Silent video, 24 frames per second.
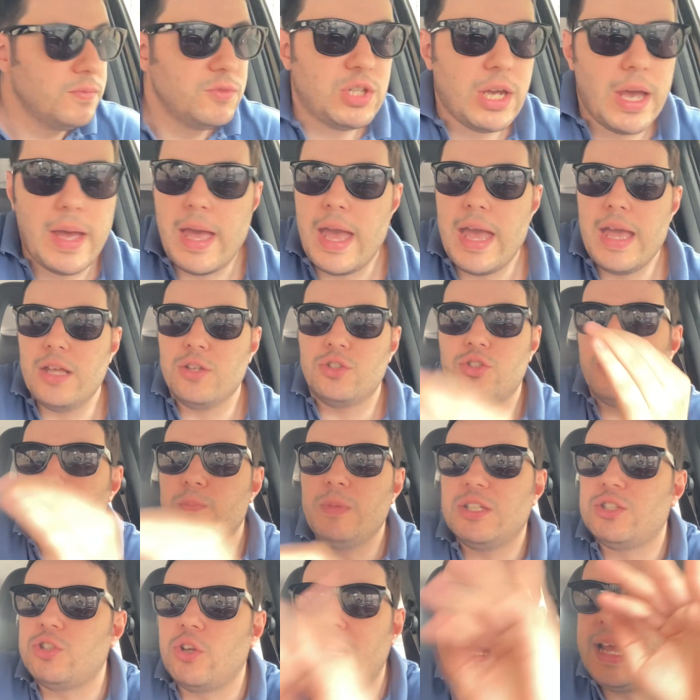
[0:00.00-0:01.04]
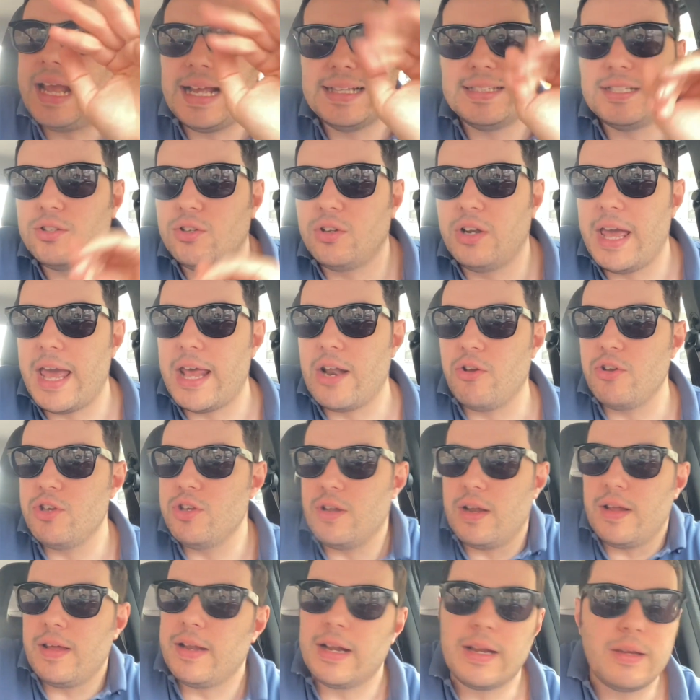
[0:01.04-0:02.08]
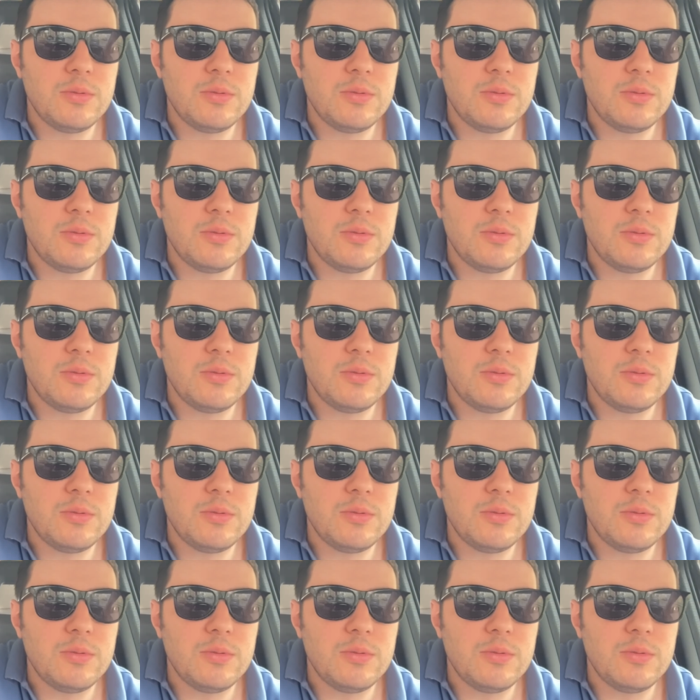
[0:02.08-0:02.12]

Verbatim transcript: Cioè, eh, so, mi sono incazzato nero io.